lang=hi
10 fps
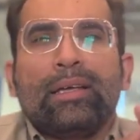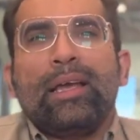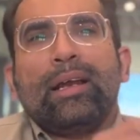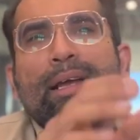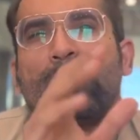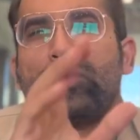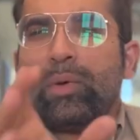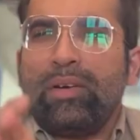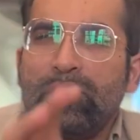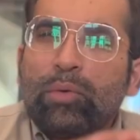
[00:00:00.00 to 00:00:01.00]
कि एक लाइक
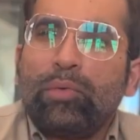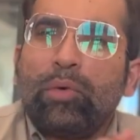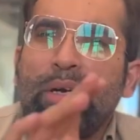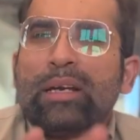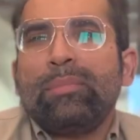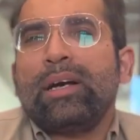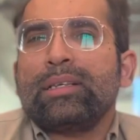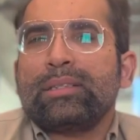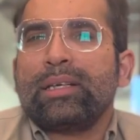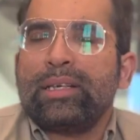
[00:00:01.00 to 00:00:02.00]
ट्वेल्व टू फोर्टीन
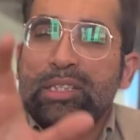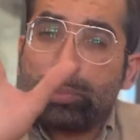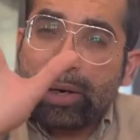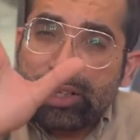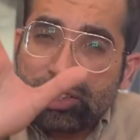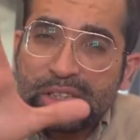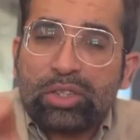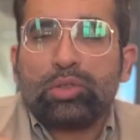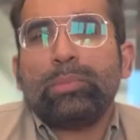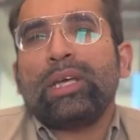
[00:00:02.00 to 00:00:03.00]
मार्क्स का स्प्रेड
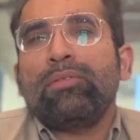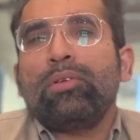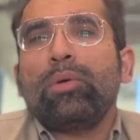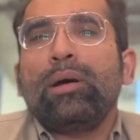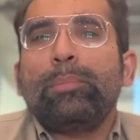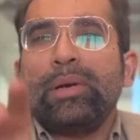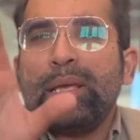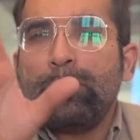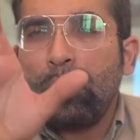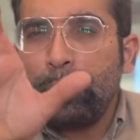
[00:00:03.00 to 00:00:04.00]
शीट उसमें गिवन होगा
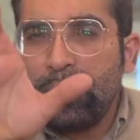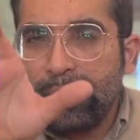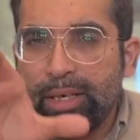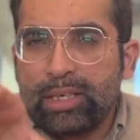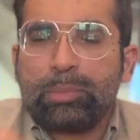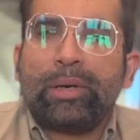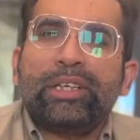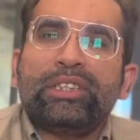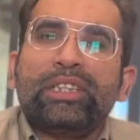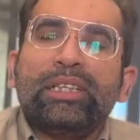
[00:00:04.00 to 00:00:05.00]
प्री पॉपुलेटेड
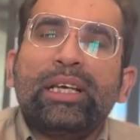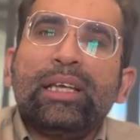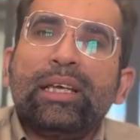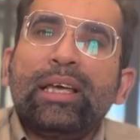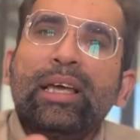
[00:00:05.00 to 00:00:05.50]
स्प्रेड शीट यानी